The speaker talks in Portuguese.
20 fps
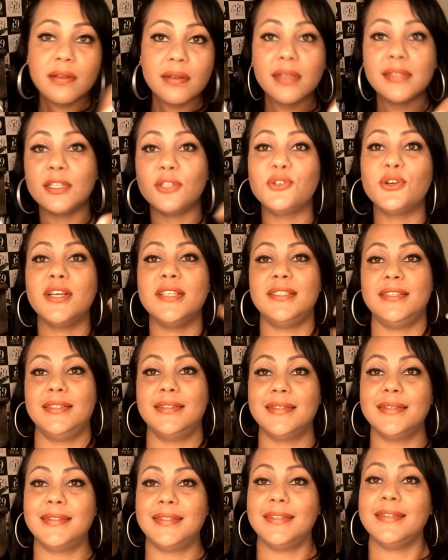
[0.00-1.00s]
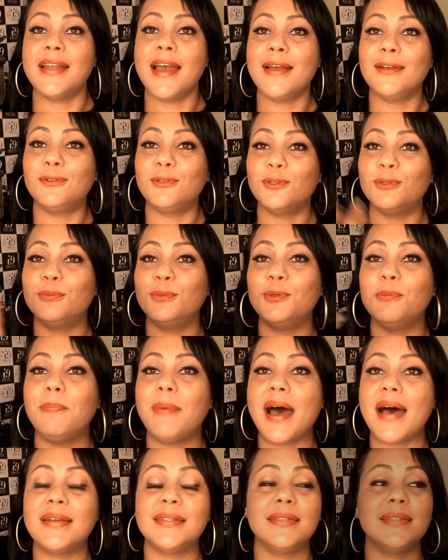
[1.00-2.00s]
Essas coisinhas assim, né? Que todo mundo
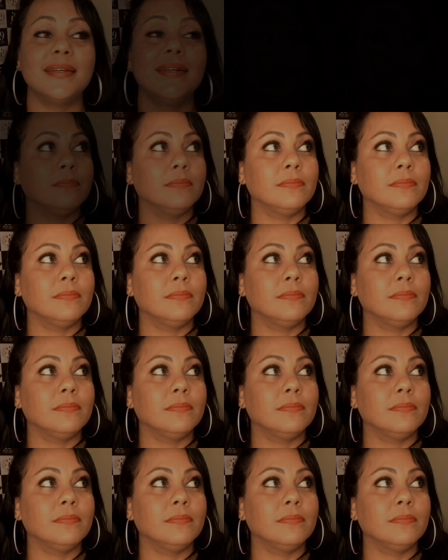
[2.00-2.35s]
passa.